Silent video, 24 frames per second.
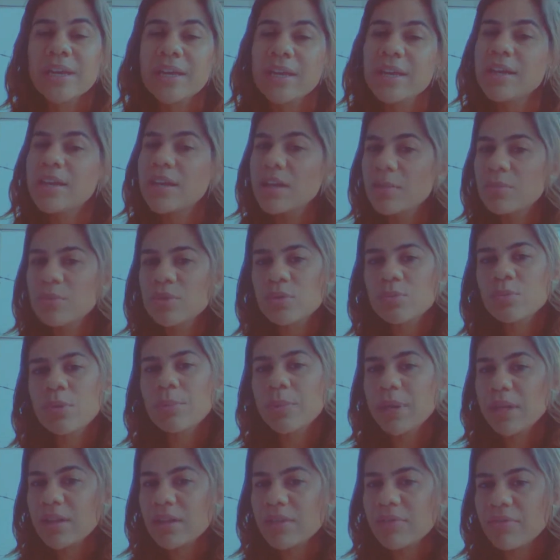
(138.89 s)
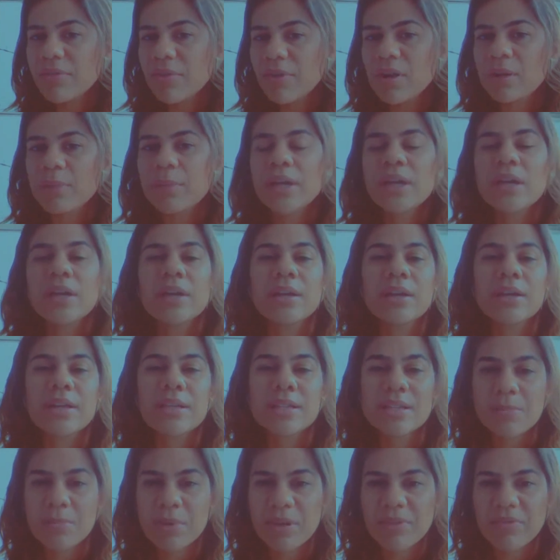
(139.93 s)
e criamos uma plataforma
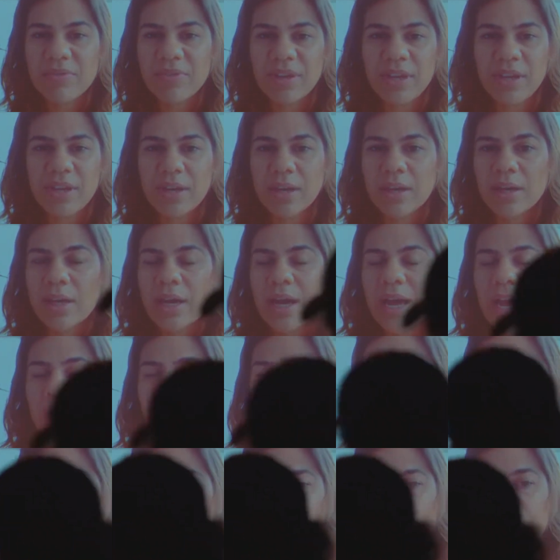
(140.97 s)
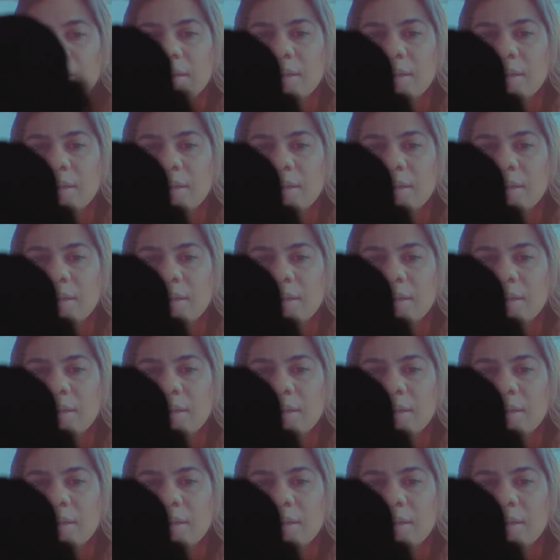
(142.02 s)
que simplifica uh,